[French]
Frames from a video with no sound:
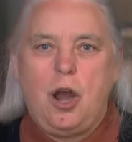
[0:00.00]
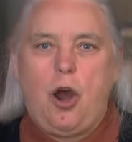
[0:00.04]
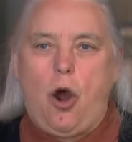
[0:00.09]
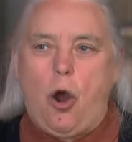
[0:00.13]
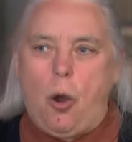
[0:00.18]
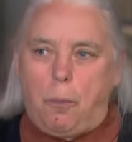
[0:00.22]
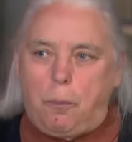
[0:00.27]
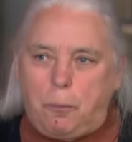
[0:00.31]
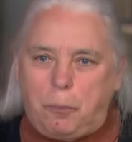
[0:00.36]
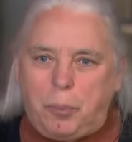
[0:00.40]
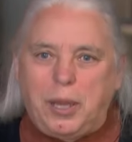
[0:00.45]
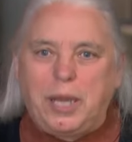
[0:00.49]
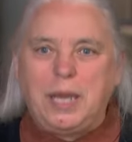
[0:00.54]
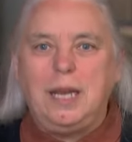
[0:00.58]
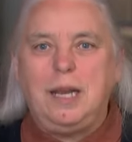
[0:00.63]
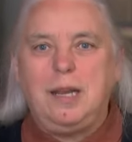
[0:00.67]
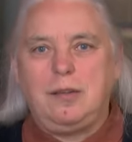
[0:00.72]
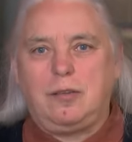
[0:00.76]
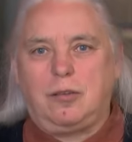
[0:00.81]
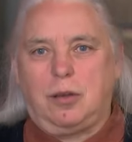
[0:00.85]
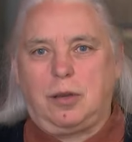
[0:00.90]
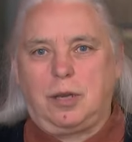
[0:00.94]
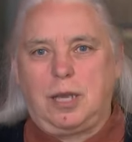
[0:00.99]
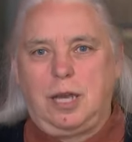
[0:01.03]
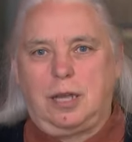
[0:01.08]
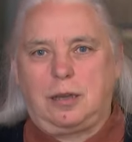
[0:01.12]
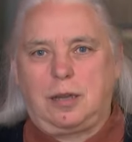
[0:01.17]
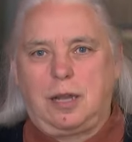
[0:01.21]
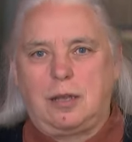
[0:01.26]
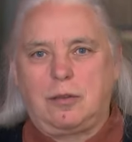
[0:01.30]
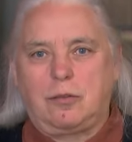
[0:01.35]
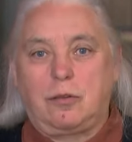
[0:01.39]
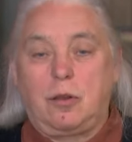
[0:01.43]
a pris les
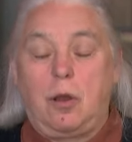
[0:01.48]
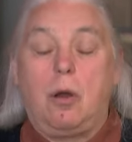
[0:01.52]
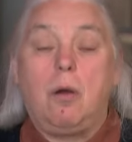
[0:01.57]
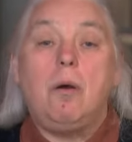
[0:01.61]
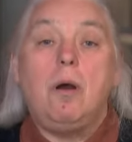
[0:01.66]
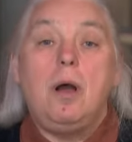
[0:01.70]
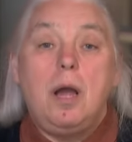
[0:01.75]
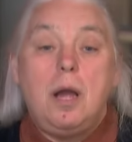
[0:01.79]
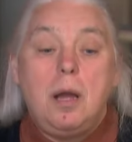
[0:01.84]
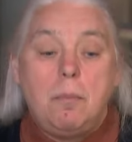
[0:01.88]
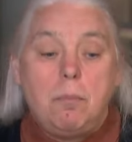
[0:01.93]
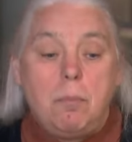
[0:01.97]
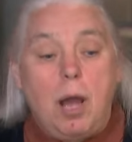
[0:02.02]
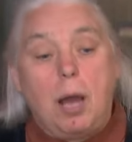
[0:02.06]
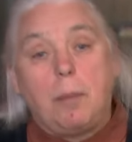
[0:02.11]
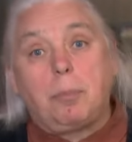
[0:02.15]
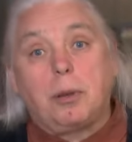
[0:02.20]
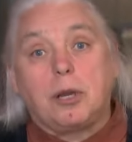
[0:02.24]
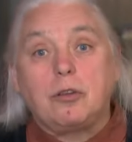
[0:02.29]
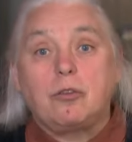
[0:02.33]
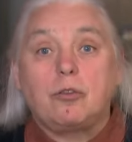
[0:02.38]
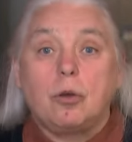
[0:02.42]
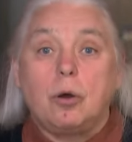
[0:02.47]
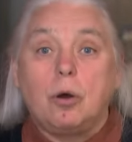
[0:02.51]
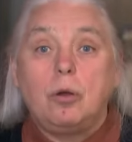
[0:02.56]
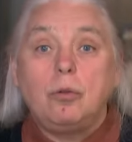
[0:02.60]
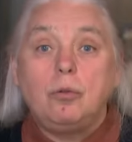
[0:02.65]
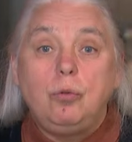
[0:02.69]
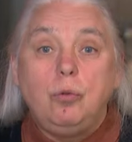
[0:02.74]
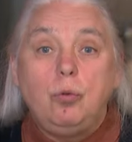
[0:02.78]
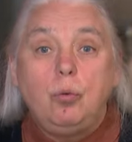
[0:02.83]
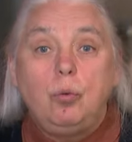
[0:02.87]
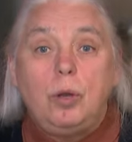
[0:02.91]
orientations, bien après ça,
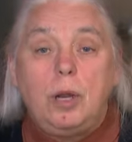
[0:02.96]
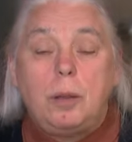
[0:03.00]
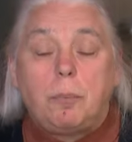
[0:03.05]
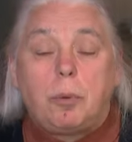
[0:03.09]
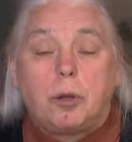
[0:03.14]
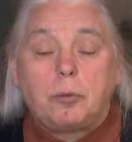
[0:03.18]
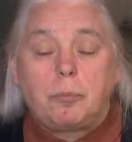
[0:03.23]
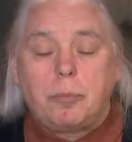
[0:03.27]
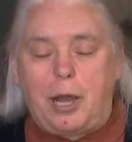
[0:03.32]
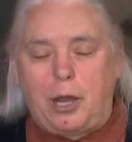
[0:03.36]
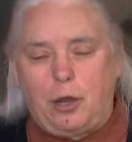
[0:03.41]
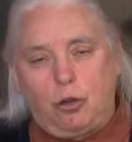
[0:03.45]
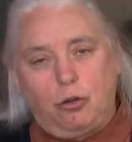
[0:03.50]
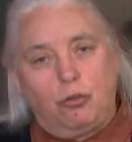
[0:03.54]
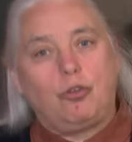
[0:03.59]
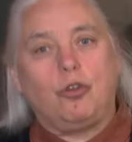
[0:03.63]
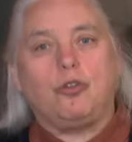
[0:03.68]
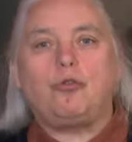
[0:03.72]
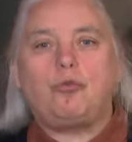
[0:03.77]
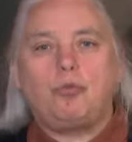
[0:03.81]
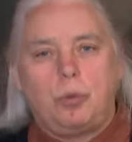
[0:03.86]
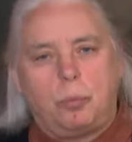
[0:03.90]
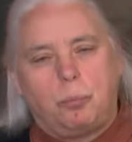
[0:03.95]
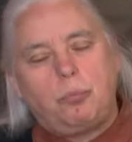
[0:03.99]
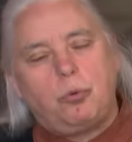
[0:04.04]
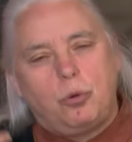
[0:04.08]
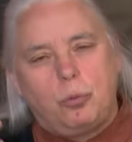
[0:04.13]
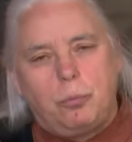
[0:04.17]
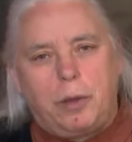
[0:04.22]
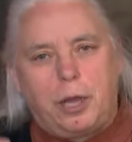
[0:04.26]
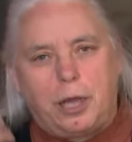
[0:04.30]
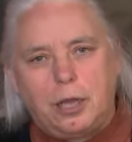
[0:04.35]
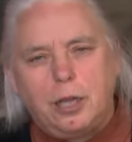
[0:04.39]
nous, les porte-parole, je ne suis
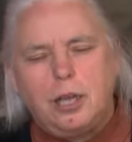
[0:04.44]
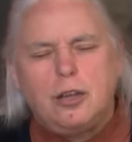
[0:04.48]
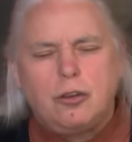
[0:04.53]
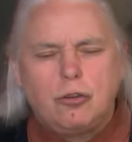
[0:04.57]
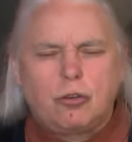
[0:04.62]
plus, mais je